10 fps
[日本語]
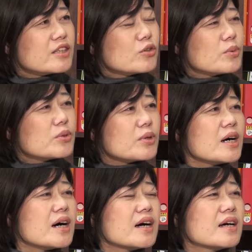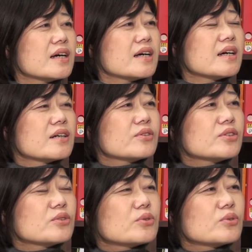人々が
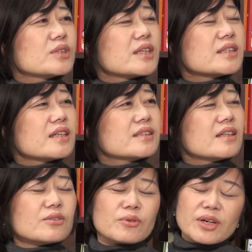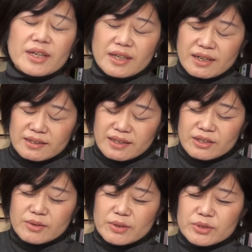口を閉ざさざるを得なかった、あ
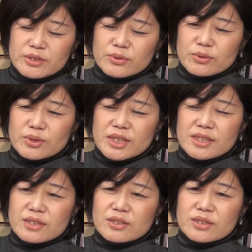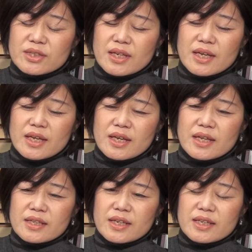るいは口を閉ざし続け
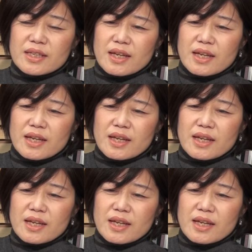てき